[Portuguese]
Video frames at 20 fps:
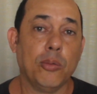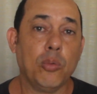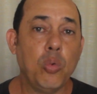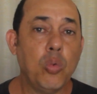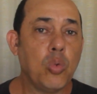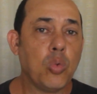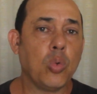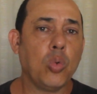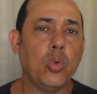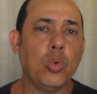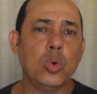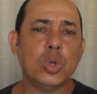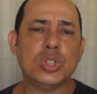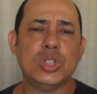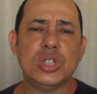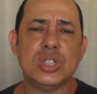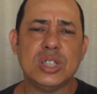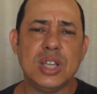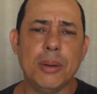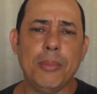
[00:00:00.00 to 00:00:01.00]
Com um
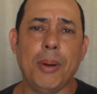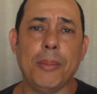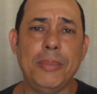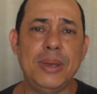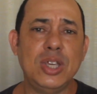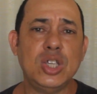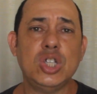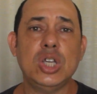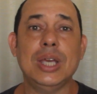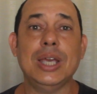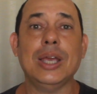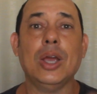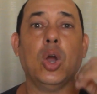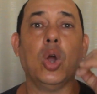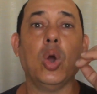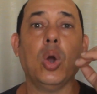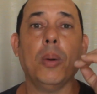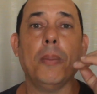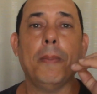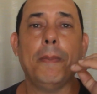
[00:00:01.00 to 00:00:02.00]
custo extremamente
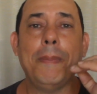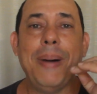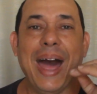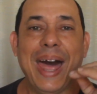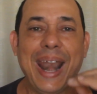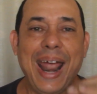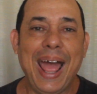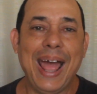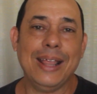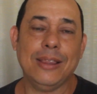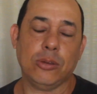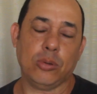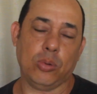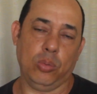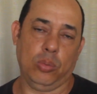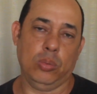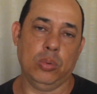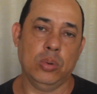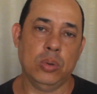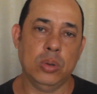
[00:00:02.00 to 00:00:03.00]

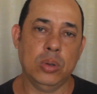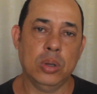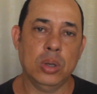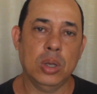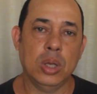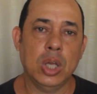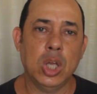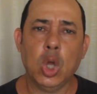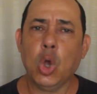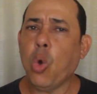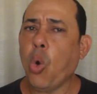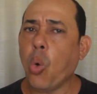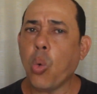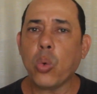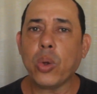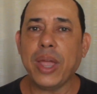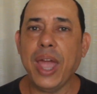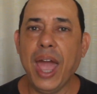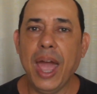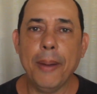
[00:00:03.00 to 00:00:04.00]
barato.
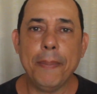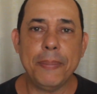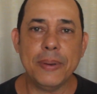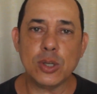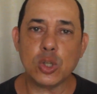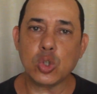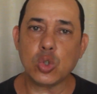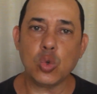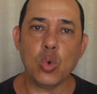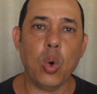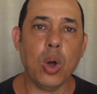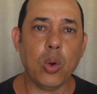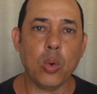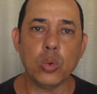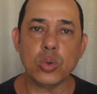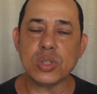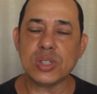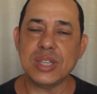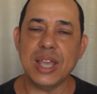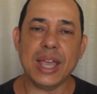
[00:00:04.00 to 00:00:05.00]
Qualquer pessoa
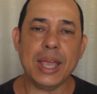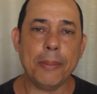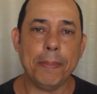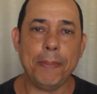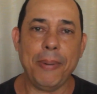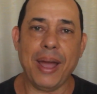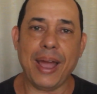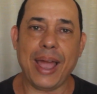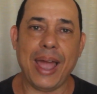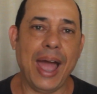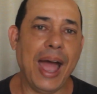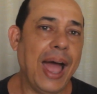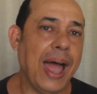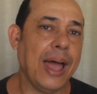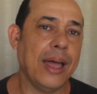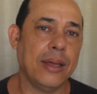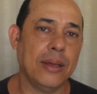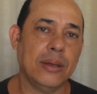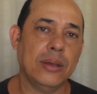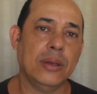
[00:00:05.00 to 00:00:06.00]
consegue
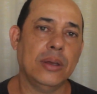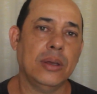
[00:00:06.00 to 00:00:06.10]
pagar